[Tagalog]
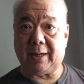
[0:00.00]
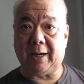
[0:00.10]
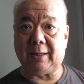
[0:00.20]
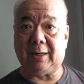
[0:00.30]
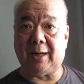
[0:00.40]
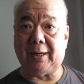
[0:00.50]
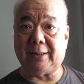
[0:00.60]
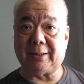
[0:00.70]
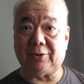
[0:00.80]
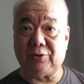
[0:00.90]
kahit na
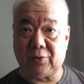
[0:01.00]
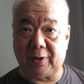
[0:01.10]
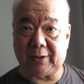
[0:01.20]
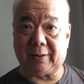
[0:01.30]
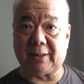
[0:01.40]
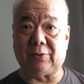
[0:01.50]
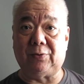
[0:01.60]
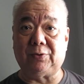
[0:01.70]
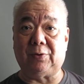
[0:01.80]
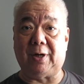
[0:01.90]
isang joint
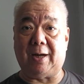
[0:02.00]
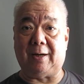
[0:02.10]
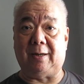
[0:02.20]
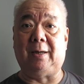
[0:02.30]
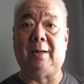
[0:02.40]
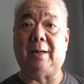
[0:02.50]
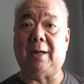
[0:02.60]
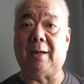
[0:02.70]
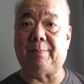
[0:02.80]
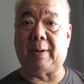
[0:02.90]
resolution lang
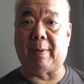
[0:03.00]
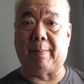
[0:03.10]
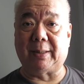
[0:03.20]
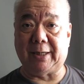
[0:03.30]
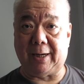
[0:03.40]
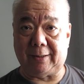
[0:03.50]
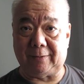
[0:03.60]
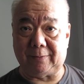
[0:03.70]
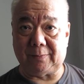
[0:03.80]
ang pababasihan.